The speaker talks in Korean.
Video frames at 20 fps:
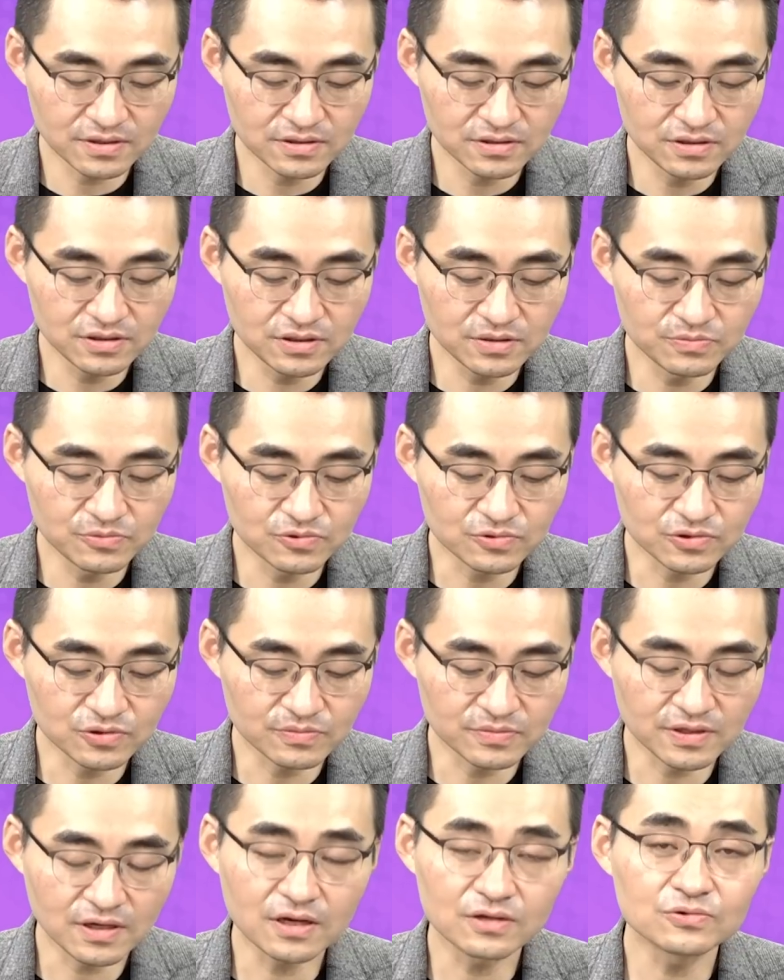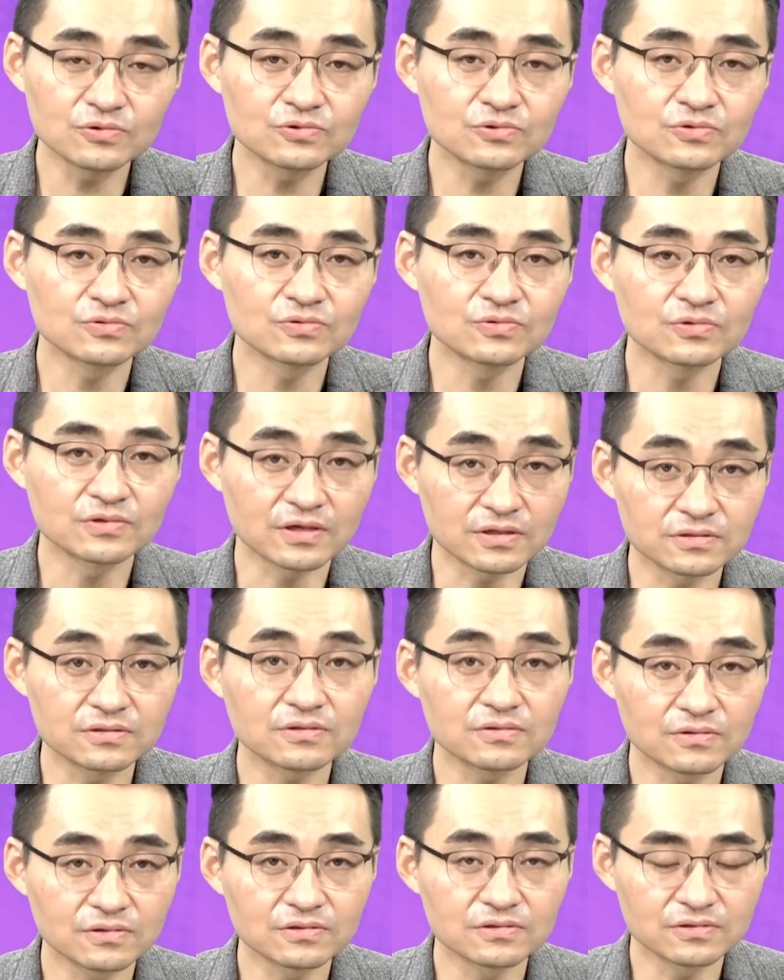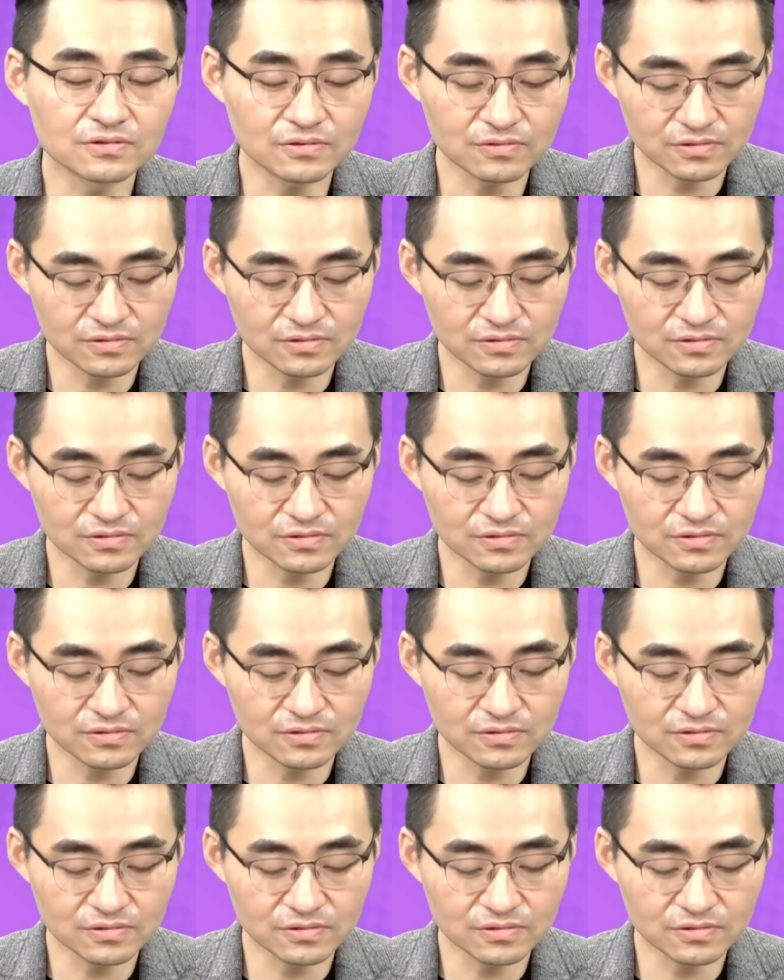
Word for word: 26.4조 정도 됐었거든요.